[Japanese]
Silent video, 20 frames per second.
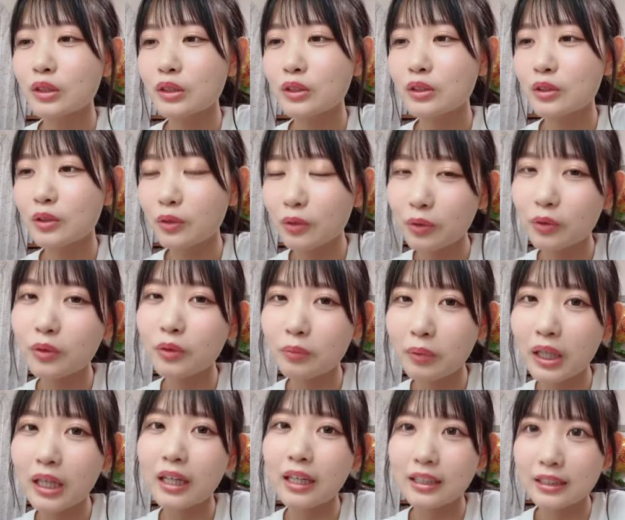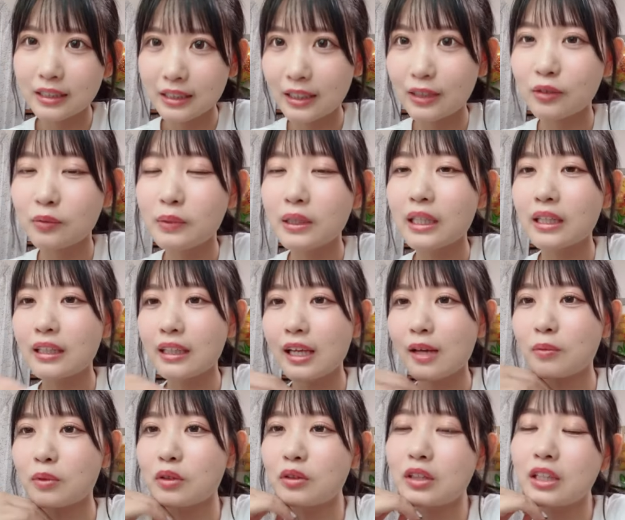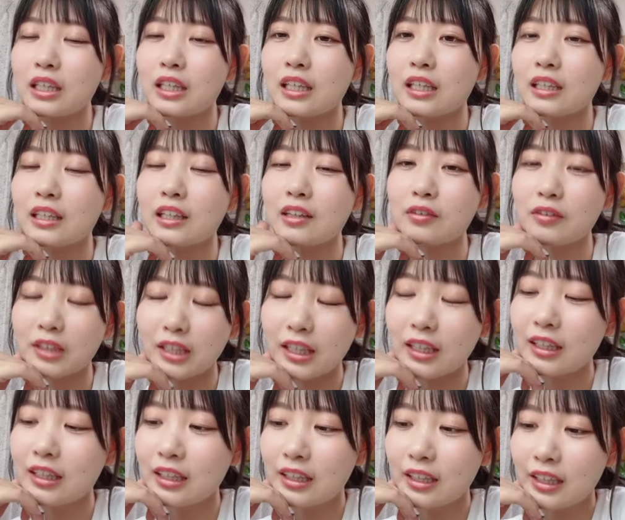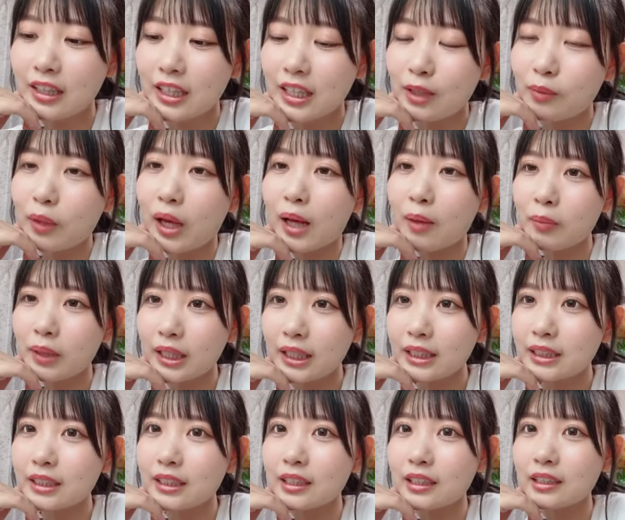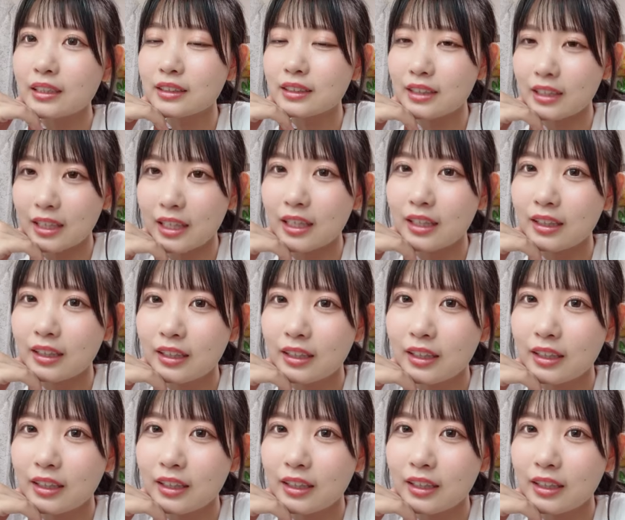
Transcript: そういうことばっかしちゃうみたいなタイプの人間なので今ハマり時期ですね